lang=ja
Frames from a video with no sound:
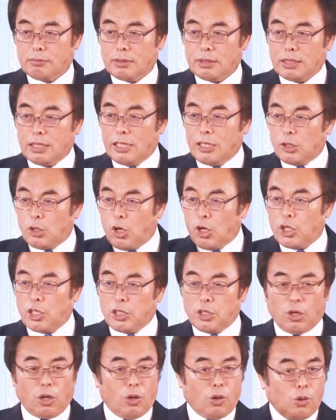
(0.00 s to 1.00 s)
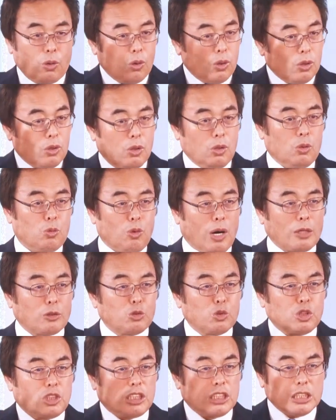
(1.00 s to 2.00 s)
いろいろ悪
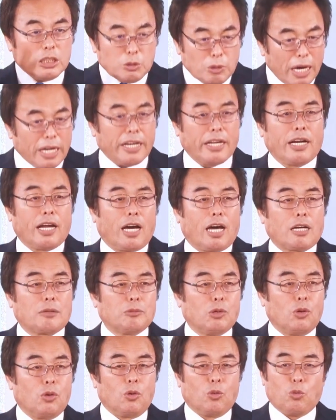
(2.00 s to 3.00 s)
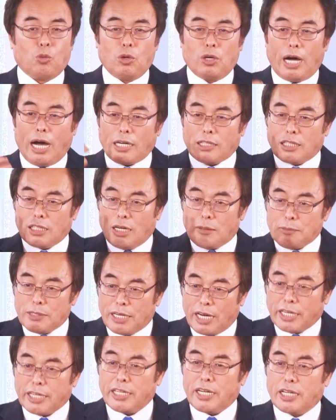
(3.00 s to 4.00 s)
口言われながらも諦めら
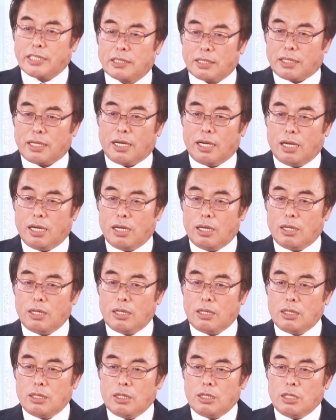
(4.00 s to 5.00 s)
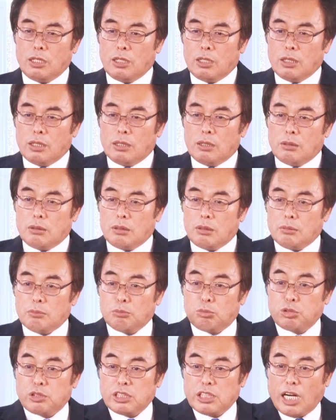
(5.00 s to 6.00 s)
れないから無
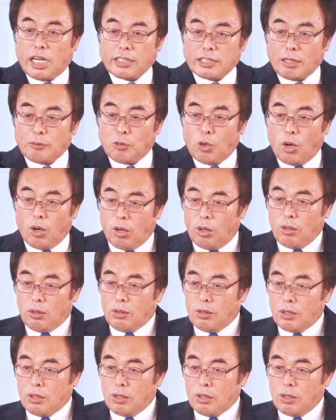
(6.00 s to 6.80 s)
理やりでも